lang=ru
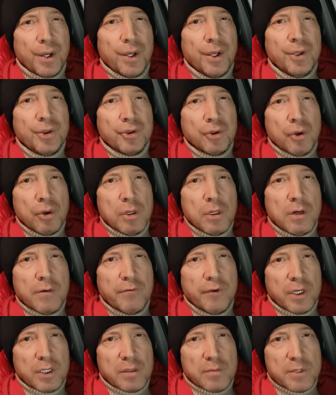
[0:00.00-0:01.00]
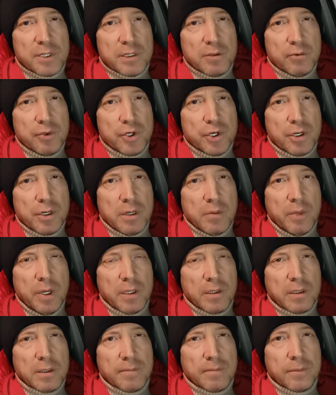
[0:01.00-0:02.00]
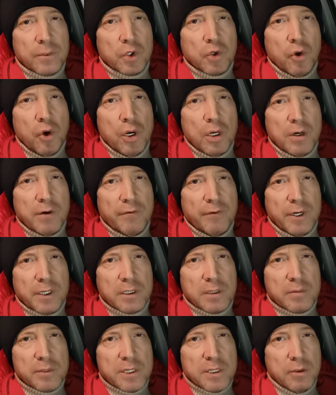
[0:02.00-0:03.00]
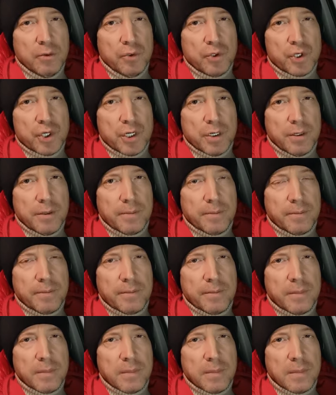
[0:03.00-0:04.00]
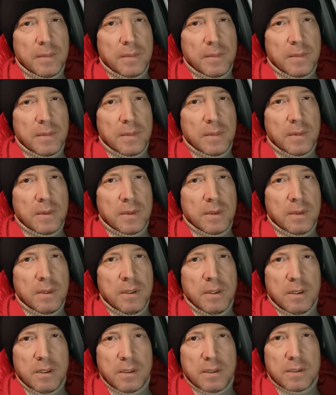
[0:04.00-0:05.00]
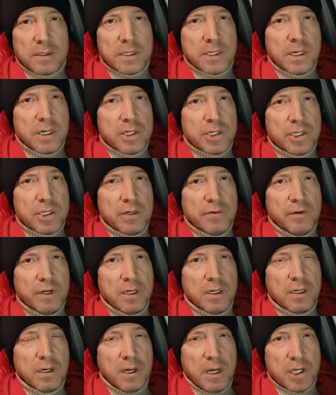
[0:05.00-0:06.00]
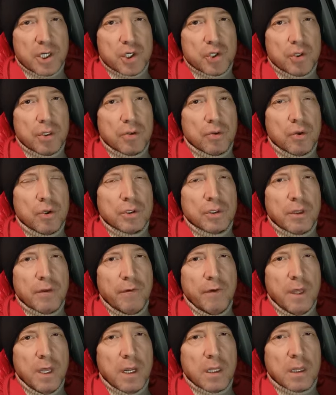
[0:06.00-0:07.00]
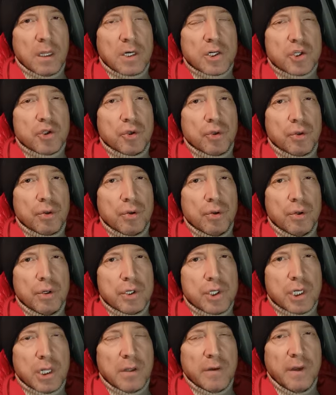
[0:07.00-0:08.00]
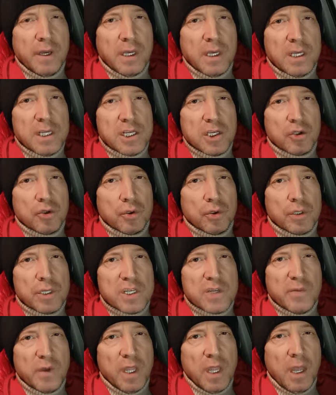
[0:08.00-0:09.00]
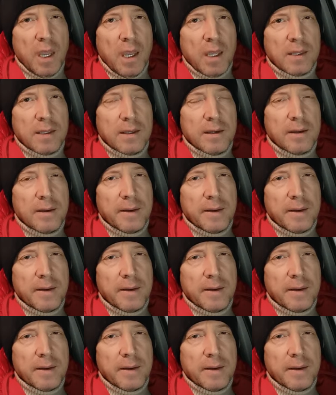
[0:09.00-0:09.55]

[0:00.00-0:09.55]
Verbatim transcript: И только в этом случае, ребят, только в этом случае. Но, скажете вы, хорошо, он-то верит, на что другой человек, если тот изменяет.